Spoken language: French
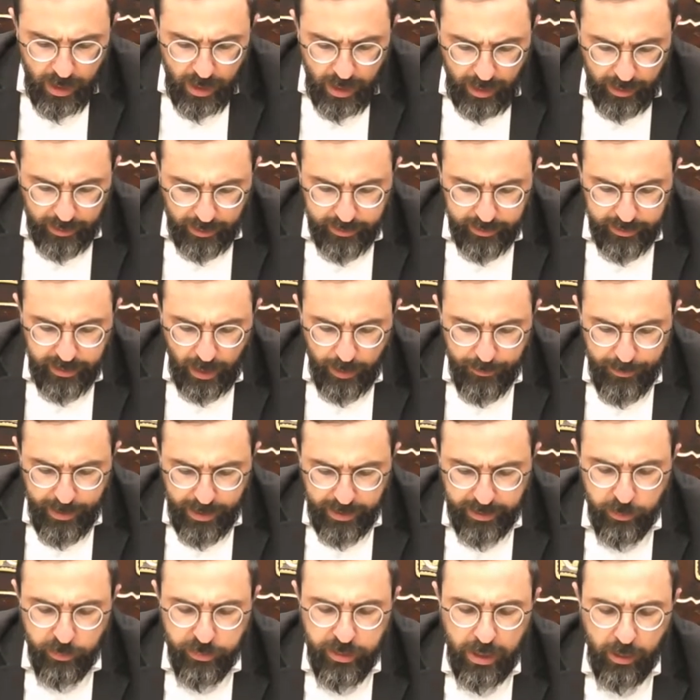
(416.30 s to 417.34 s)
Achika, Amar,
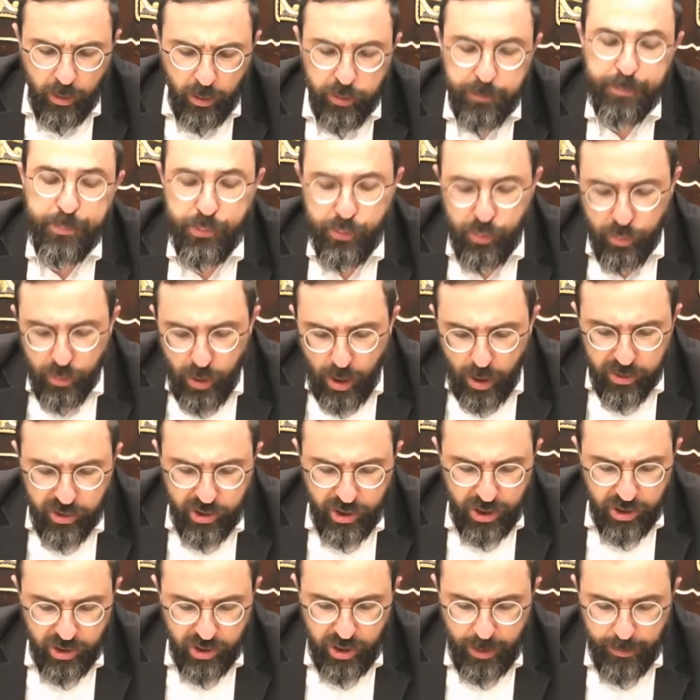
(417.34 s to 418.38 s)
Ilunarot, Psulot,
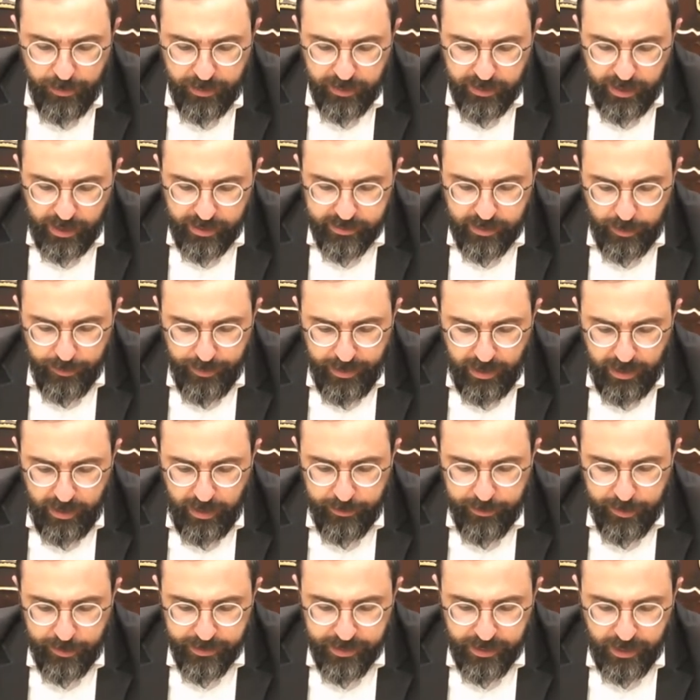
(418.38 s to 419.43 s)
laim Knas, Abba, la
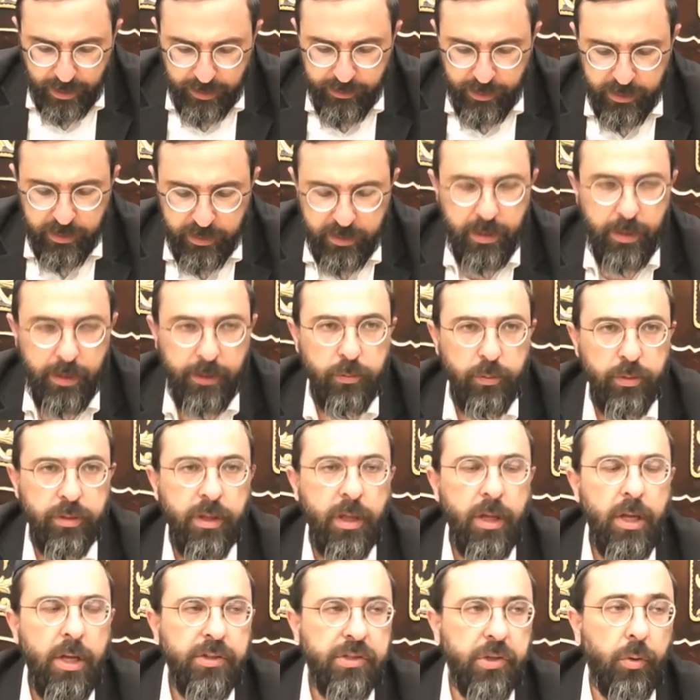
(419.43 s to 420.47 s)
même Zered, Vanita, la Kulit.
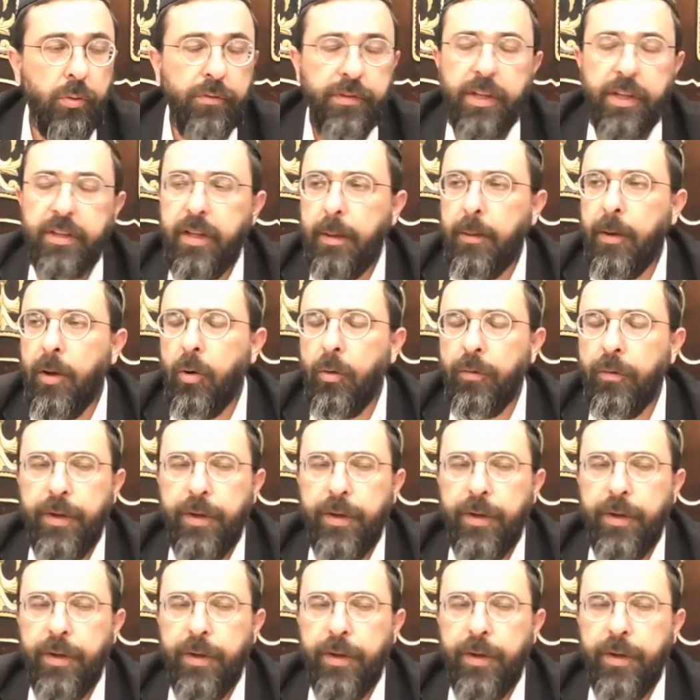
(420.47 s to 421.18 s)
Tu vois qu'on vient, on